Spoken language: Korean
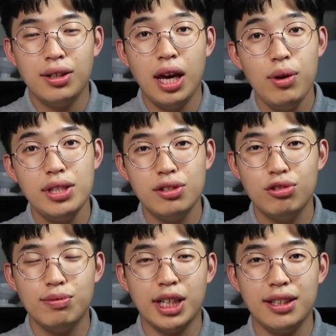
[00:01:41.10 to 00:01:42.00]
해외
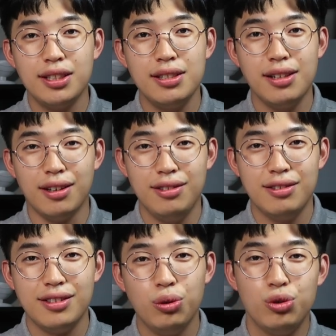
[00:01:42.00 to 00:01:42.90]
직구 많이 하시나요?
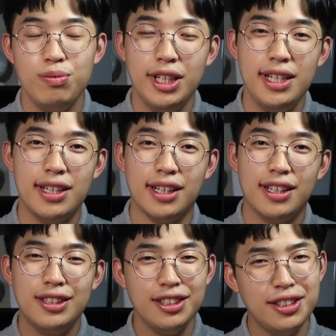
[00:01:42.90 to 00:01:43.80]
요즘에
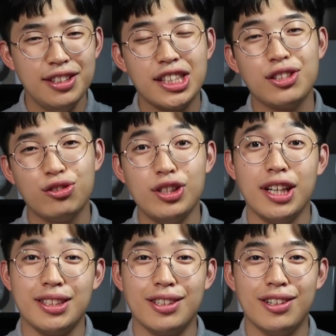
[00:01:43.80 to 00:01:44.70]
뜨는 직구가
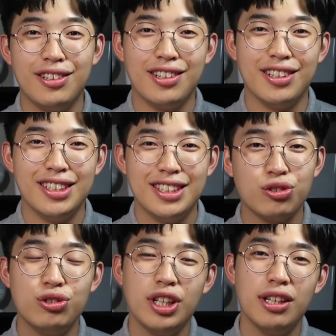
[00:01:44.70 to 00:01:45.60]
있어요.
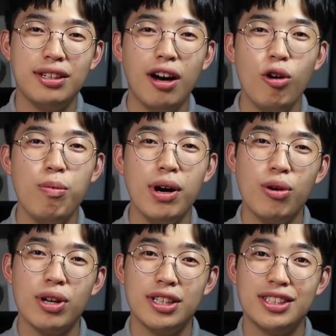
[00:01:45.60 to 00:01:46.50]
중국의
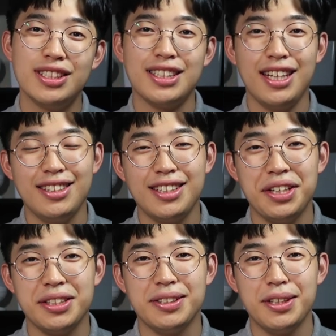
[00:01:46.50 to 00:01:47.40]
타오바오라는 사이트가
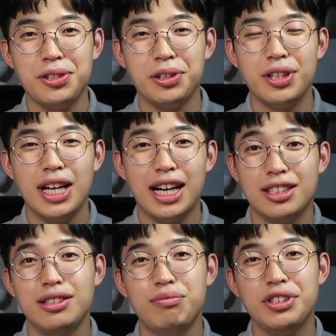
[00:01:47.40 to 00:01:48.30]
있는데요.
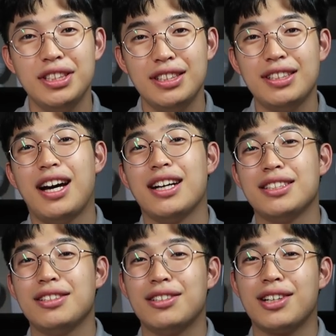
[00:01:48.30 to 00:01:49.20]
아시는 분들은 다
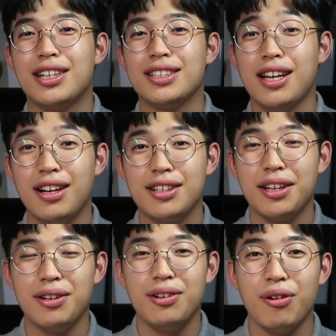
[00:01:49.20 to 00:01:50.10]
아실 거라 생각을
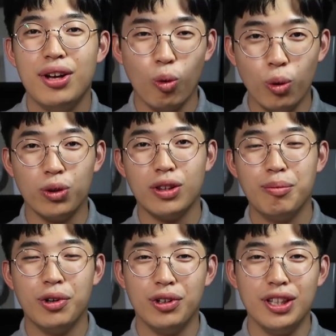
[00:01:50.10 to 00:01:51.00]
해요. 옷,
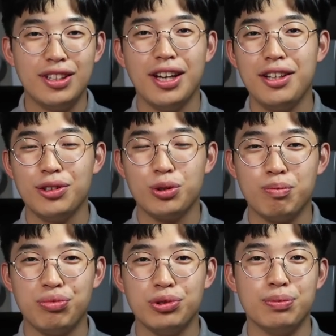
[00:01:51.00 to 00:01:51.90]
뭐 인테리어
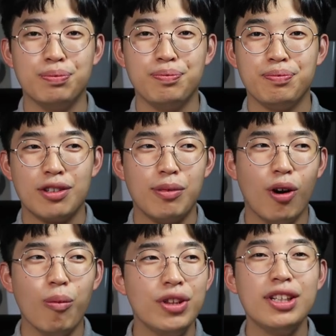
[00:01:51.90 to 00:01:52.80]
소품, 정말
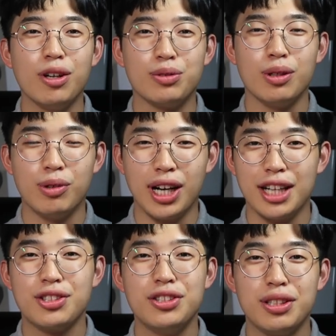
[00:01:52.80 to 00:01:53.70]
없는 게 없어요. 뭐
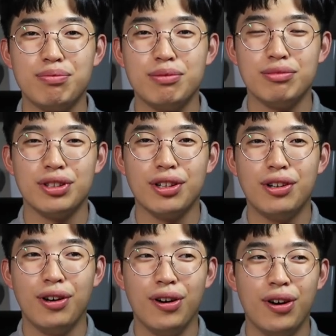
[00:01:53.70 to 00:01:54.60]

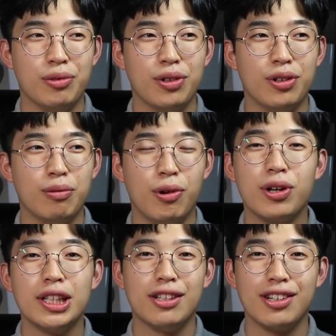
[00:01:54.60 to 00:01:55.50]
가전제품부터 뭐 먹을